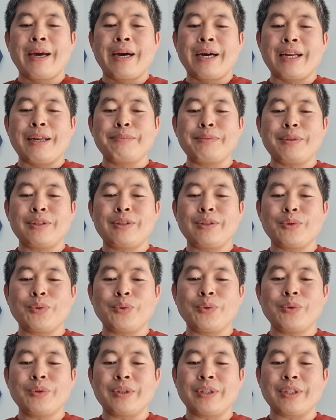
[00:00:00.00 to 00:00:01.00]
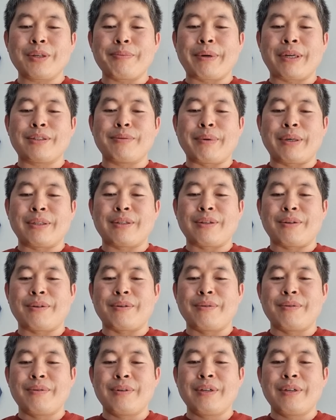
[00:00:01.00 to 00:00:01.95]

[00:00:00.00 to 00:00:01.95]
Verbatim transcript: 하나님께서도 그렇게 말씀하세요.